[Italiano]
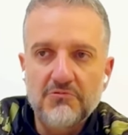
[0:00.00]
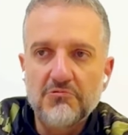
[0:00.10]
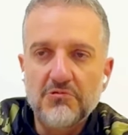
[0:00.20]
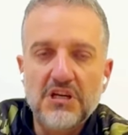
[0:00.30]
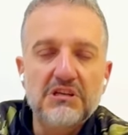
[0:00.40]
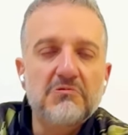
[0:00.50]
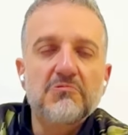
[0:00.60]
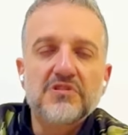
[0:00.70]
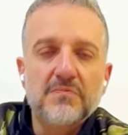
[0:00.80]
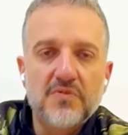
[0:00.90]
una in
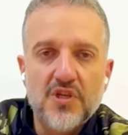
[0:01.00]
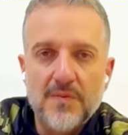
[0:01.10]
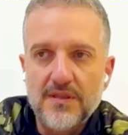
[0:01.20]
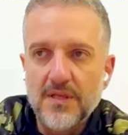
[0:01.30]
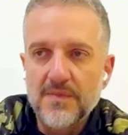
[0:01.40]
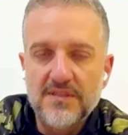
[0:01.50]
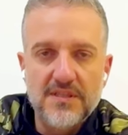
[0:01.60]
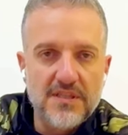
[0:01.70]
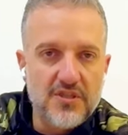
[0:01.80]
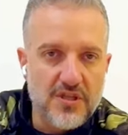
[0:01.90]
cui semplicemente mi si
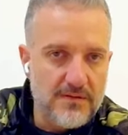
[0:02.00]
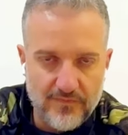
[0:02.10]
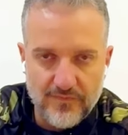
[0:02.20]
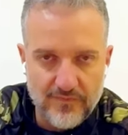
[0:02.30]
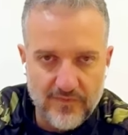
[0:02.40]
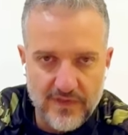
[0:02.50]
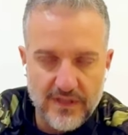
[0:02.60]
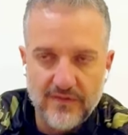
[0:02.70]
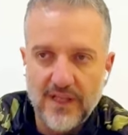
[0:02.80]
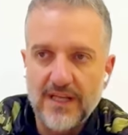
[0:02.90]
dice,
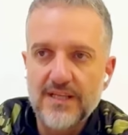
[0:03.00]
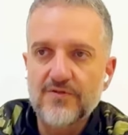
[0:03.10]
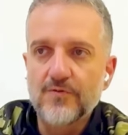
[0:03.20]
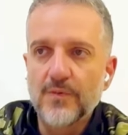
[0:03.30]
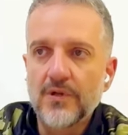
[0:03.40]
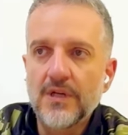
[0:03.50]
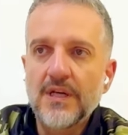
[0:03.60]
eh, la riassumo,